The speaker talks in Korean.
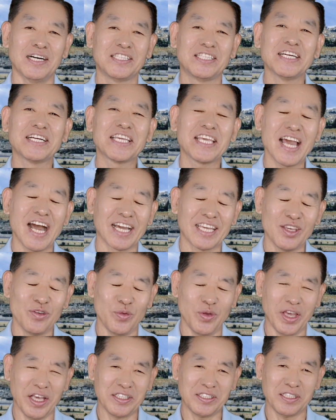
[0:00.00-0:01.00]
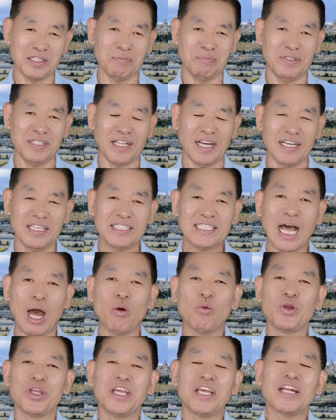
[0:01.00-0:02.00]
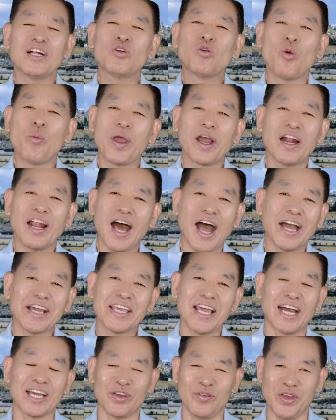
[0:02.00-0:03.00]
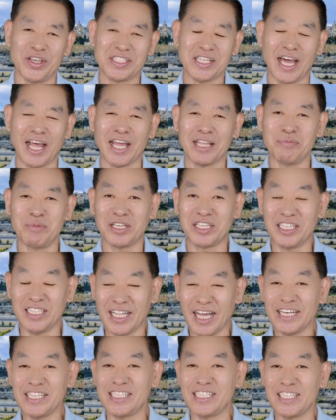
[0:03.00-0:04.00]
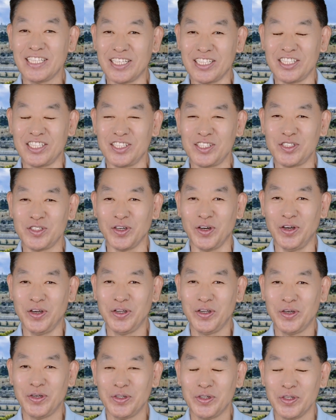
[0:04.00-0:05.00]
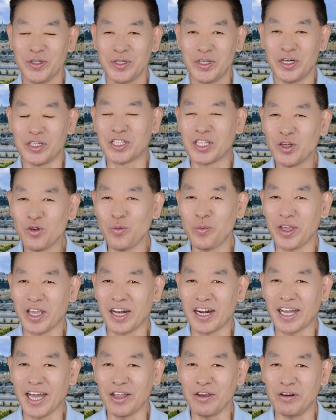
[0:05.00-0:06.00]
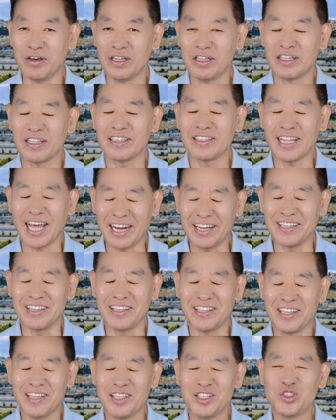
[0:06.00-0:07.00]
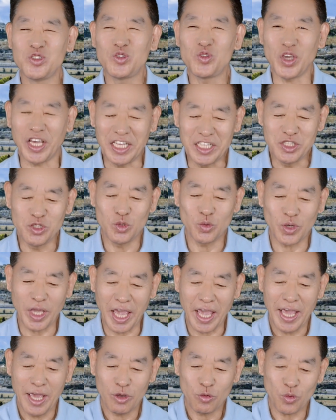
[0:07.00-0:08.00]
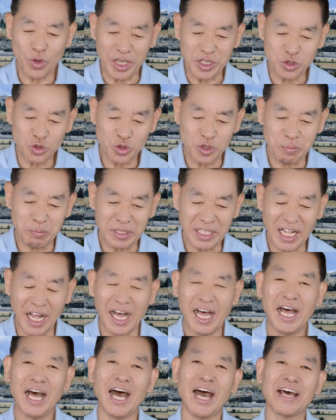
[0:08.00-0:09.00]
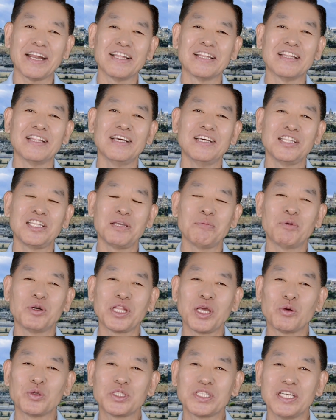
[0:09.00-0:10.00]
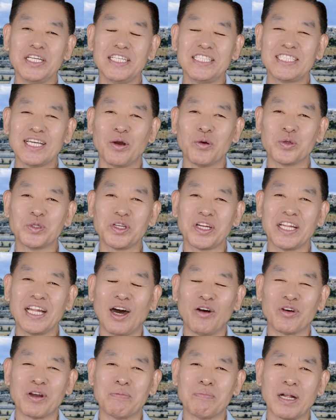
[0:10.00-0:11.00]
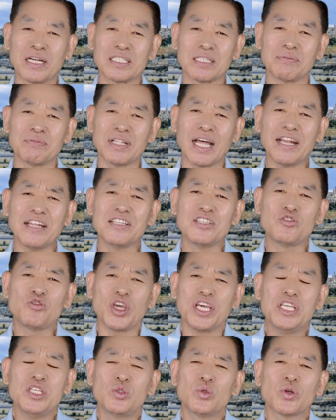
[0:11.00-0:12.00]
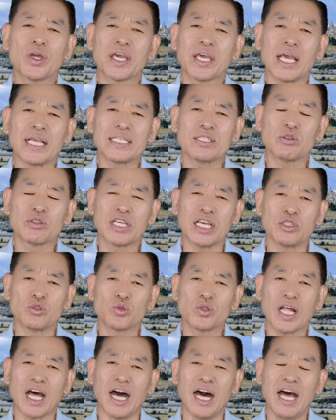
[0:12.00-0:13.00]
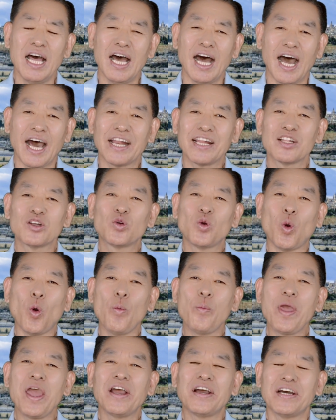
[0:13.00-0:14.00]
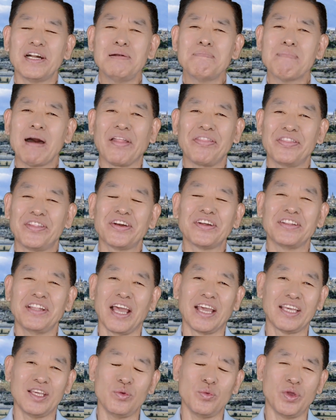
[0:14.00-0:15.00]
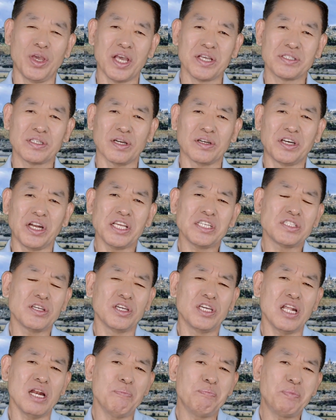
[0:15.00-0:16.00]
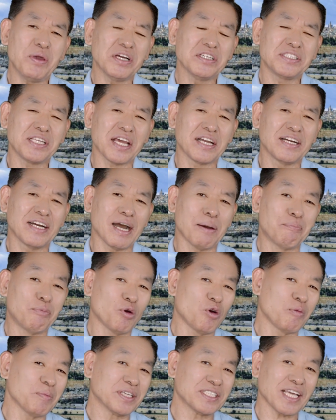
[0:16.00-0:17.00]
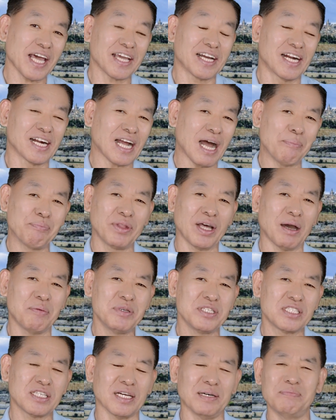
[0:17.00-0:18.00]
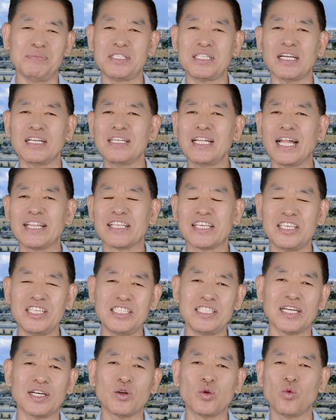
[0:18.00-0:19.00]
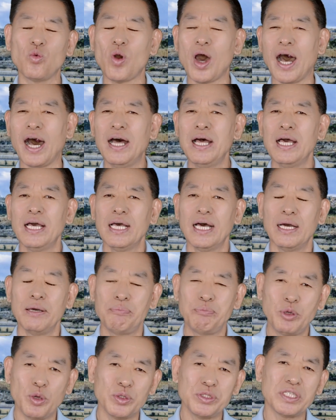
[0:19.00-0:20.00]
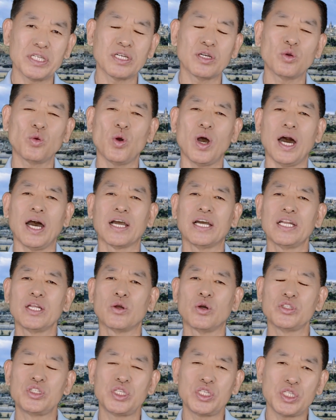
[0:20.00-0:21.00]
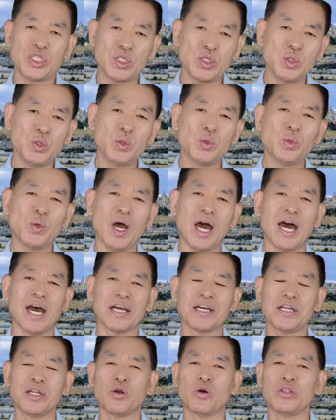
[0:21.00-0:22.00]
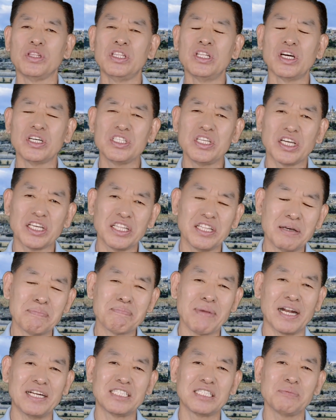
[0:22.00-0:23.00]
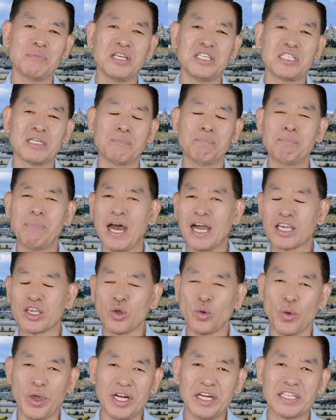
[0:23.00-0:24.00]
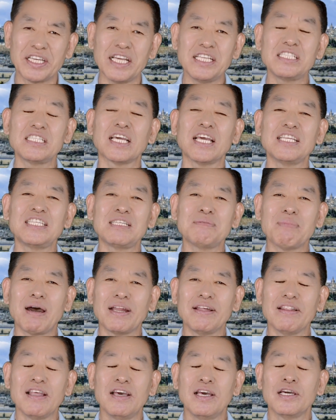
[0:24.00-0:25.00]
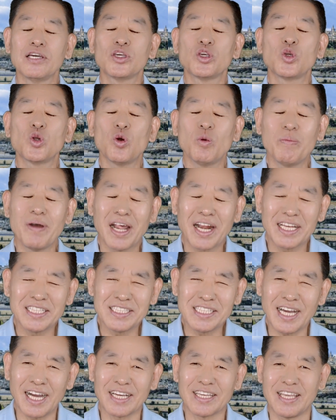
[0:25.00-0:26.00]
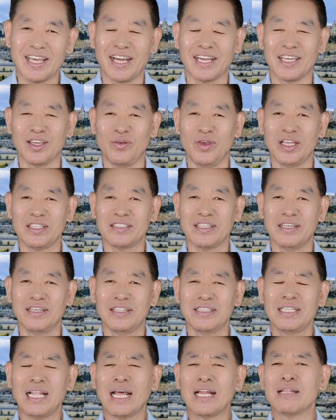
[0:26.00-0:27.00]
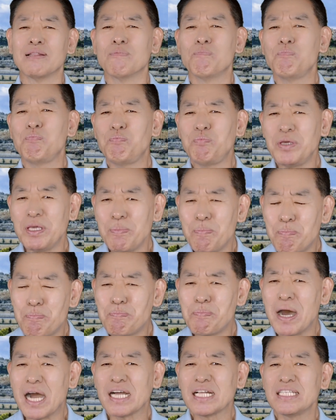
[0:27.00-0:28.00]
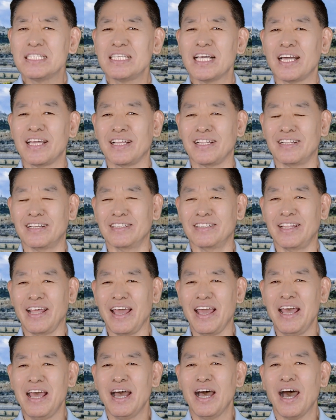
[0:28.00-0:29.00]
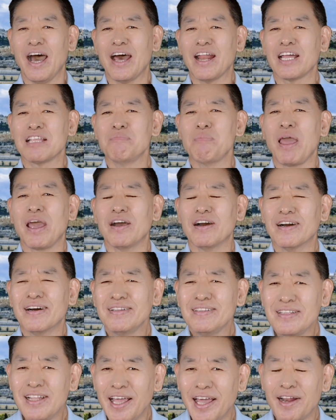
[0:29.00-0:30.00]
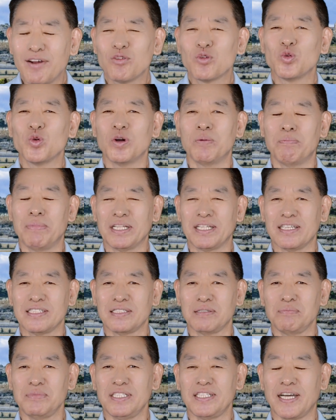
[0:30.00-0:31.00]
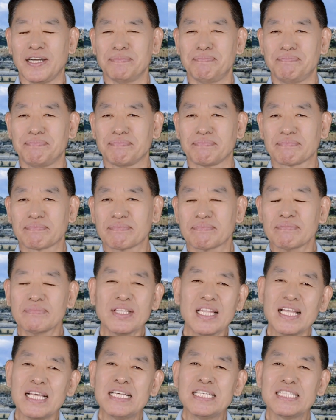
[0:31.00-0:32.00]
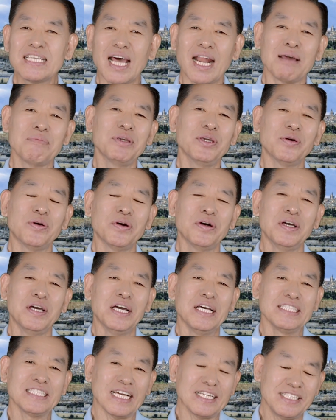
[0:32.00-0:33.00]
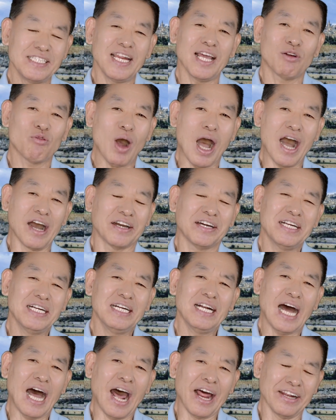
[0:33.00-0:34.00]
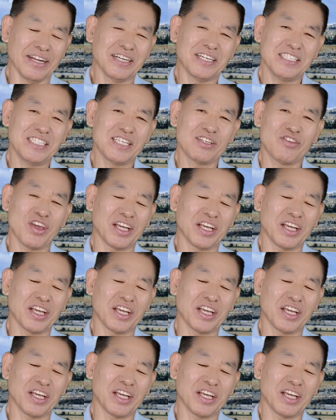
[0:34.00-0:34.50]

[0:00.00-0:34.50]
듣게 하기 위해서입니다. 사울이 이런 고백을 하게 하기 위해서 하나님은 기다리신 것이죠. 어떤 고백일까요? 나는 죄인 중에 괴수입니다 하는 디모데오서 일 장 오 절에 나오는 말씀, 나는 죄인 중에 괴수, 괴수다 하는 고백을 만들어내기 위해서, 그래서 일평생 그가 복음의 사역을 감당하면서 엄청난 기적과 표적과 그리고 치유와 그리고 능력 있는 말씀의 전파, 교회를 개척했지만은 교만하지 않게 하기 위해서 나는 핍박자였는데 하나님의 은혜로 구원받았습니다. 사람이요, 자신의 과거를 아는 것이